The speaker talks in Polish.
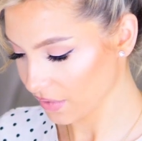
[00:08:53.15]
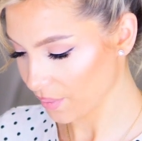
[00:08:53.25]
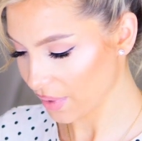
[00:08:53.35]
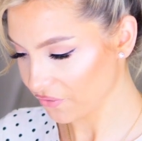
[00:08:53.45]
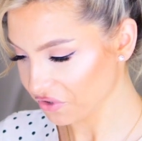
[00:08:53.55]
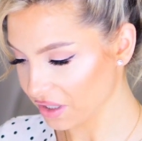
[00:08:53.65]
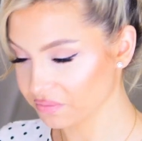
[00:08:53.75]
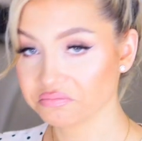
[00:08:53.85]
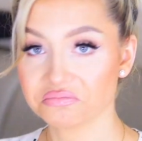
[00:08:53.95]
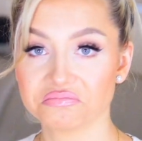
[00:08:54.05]

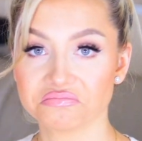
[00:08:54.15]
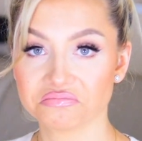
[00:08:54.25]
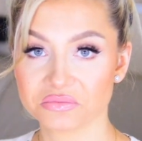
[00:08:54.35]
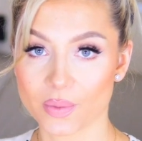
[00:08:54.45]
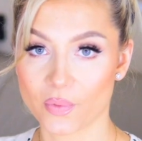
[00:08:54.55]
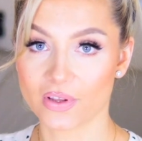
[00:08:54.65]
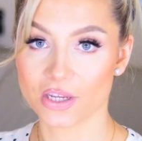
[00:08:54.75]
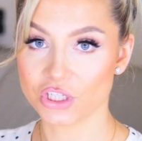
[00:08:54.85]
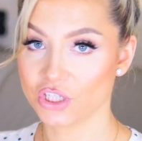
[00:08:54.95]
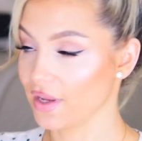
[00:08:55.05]
Naprawdę
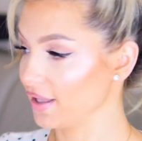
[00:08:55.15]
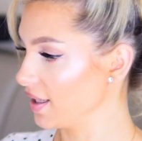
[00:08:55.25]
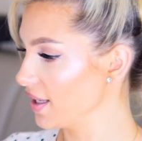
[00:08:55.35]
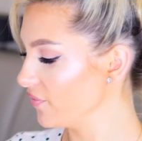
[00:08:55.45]
zapowiada się świetnie.